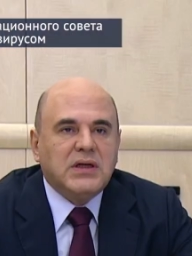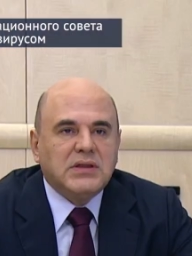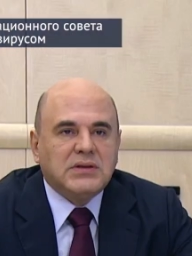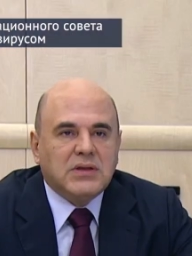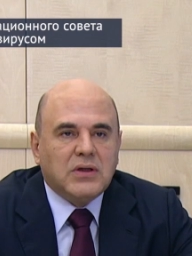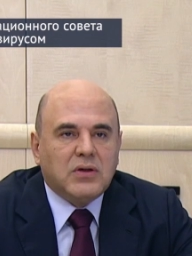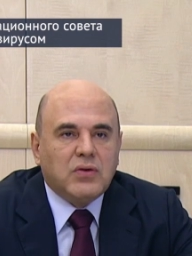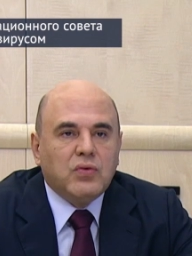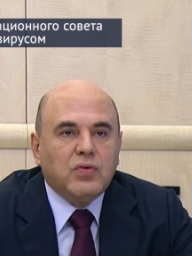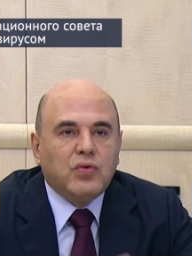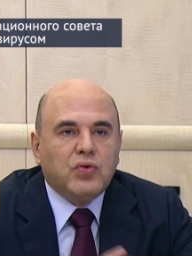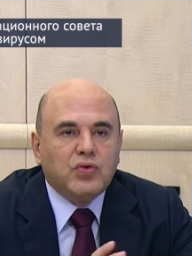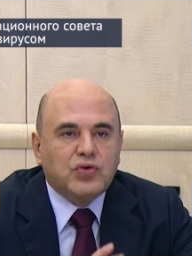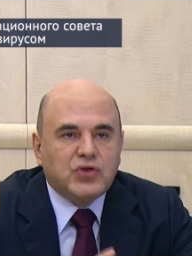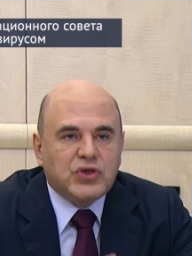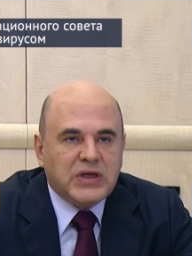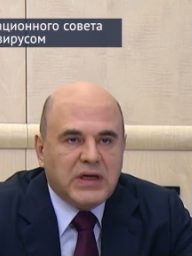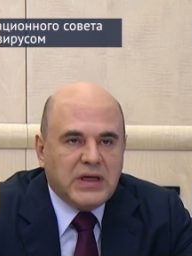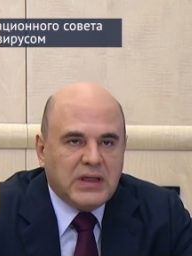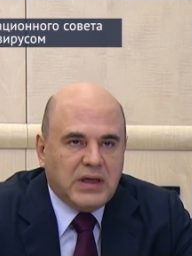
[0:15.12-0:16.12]
рисках
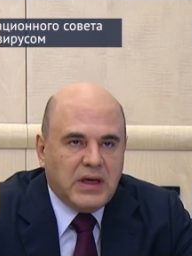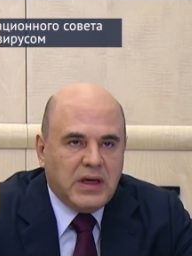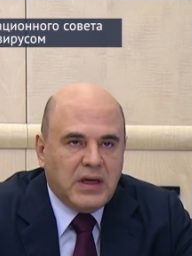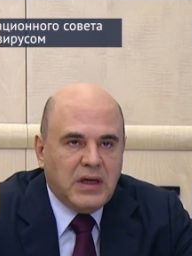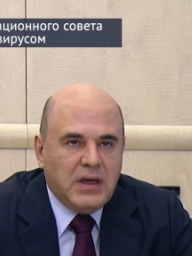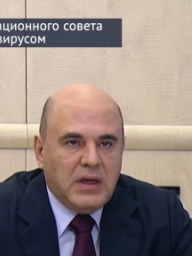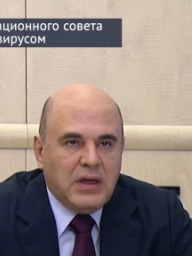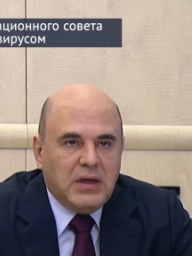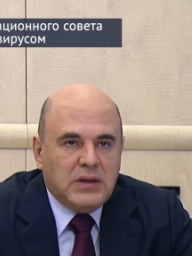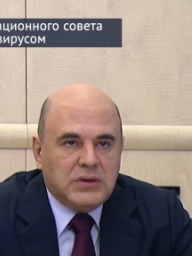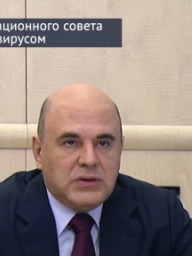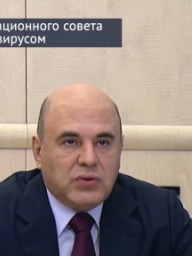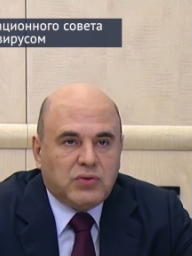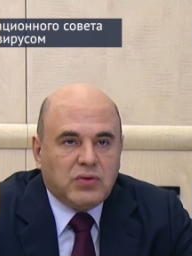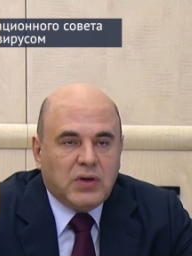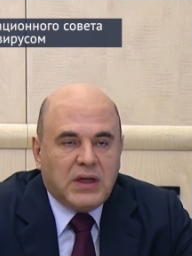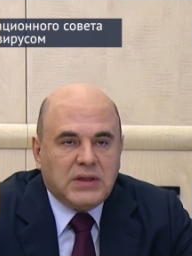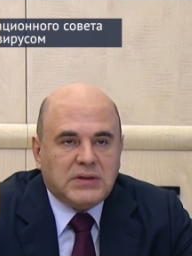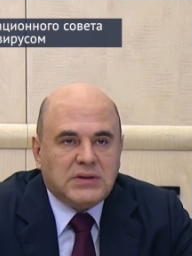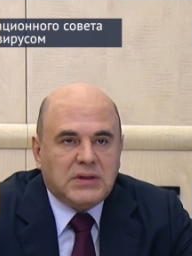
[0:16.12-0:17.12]
ухудшения
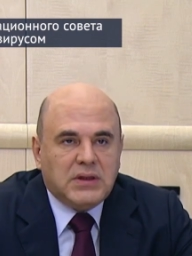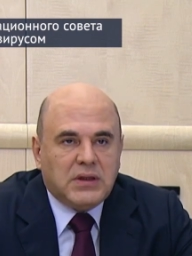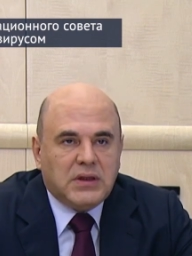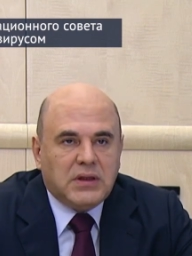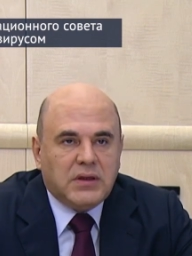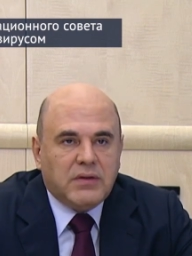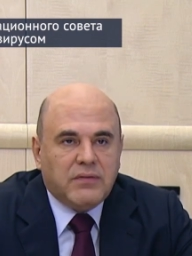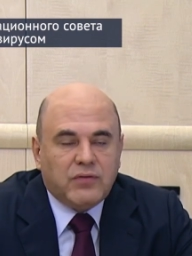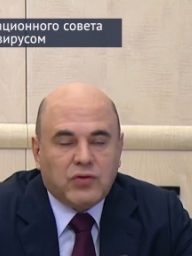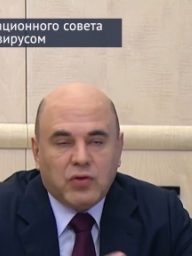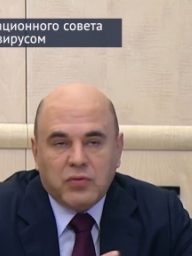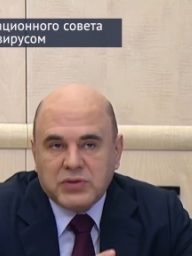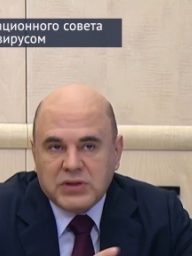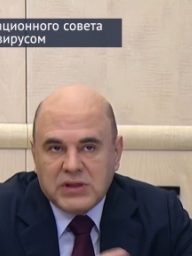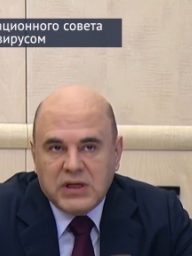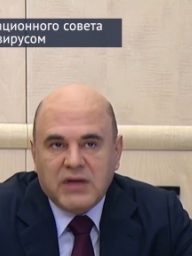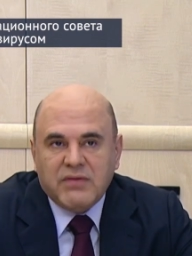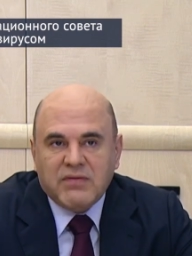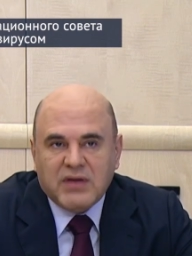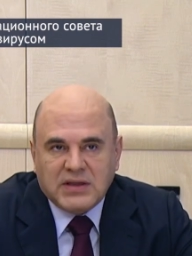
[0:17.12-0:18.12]
ситуации, в том
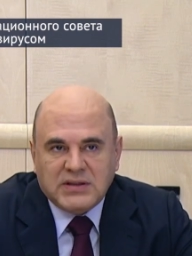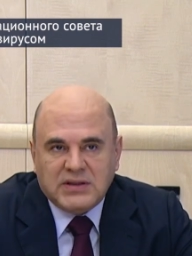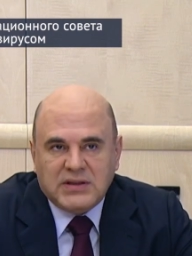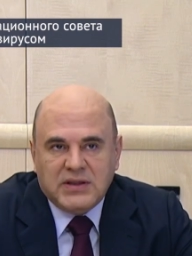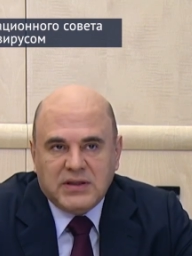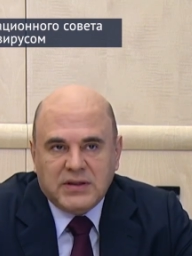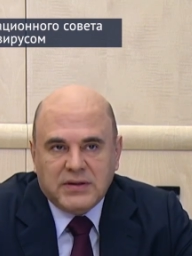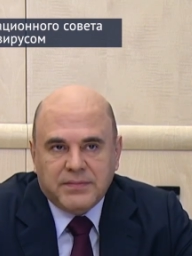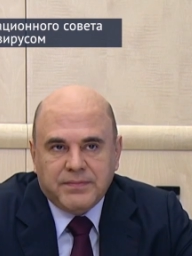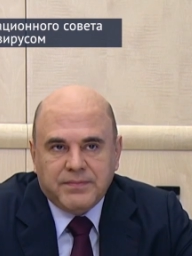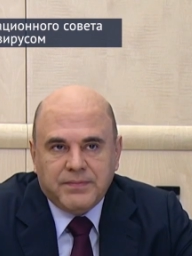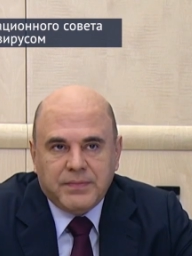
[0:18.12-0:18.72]
числе и в России.